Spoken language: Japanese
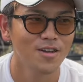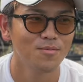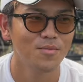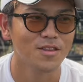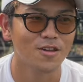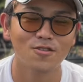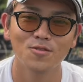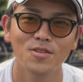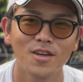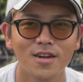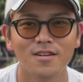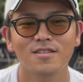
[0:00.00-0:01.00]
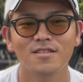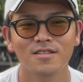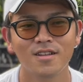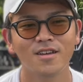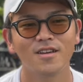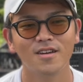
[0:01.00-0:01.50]
まあ、楽しみながらです
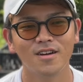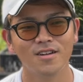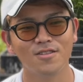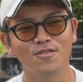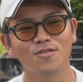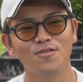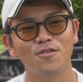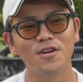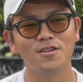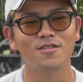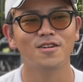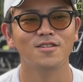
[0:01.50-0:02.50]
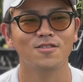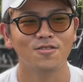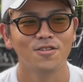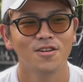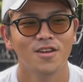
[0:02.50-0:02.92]
ねあののらりくらりと、